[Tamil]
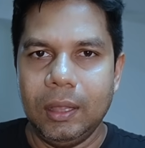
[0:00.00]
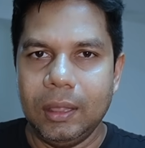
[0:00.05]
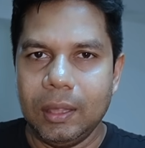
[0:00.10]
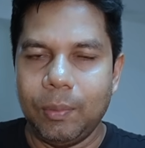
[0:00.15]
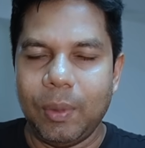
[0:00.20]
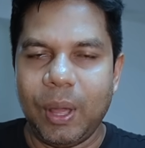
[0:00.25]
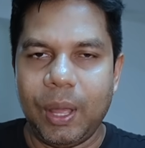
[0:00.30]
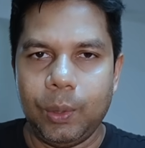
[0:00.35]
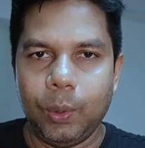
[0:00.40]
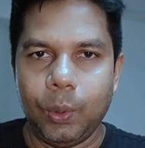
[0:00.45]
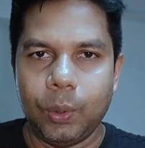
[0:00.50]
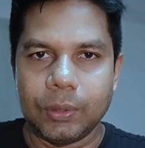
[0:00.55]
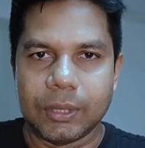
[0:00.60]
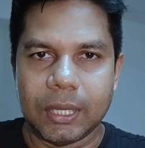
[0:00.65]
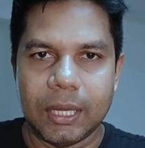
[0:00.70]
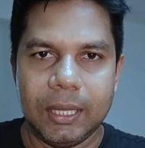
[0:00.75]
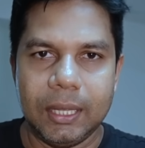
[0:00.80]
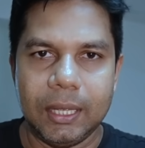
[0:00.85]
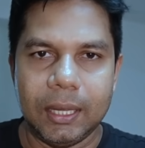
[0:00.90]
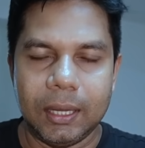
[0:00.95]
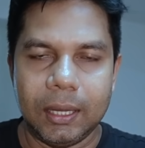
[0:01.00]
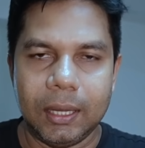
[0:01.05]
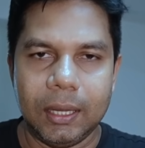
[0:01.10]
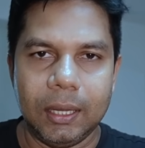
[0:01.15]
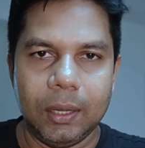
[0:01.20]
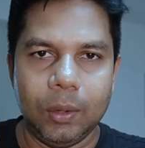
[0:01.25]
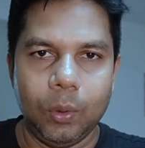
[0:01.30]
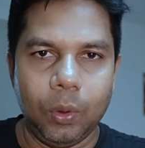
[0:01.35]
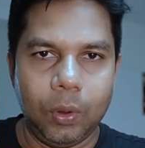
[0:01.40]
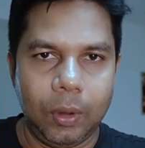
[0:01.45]
இந்த மாதிரி ஒரு செய்தி
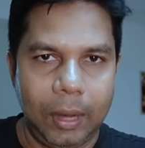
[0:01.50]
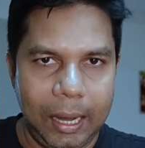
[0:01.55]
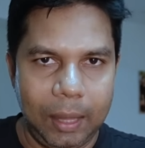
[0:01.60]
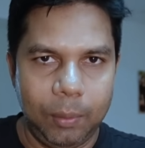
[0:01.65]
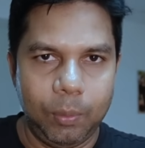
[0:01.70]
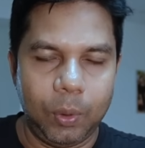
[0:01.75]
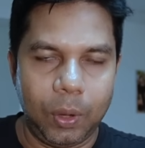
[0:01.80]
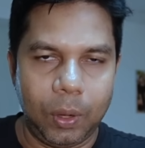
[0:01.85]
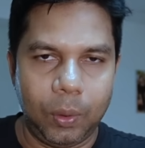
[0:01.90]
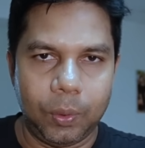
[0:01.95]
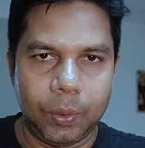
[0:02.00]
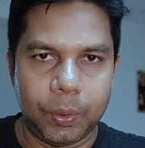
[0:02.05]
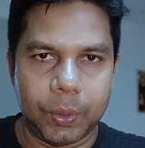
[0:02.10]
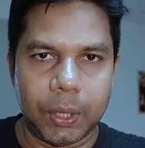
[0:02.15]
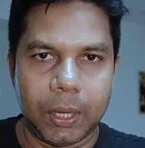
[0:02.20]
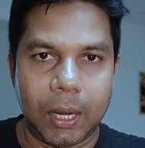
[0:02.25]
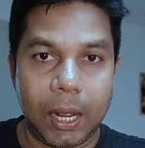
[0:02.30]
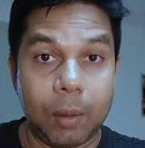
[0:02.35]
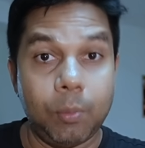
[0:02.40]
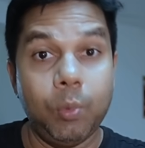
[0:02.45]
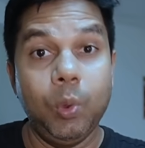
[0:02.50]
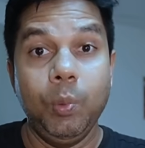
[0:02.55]
இருக்குது ஒரு நடைமுறை கொண்டு வந்திருக்காங்க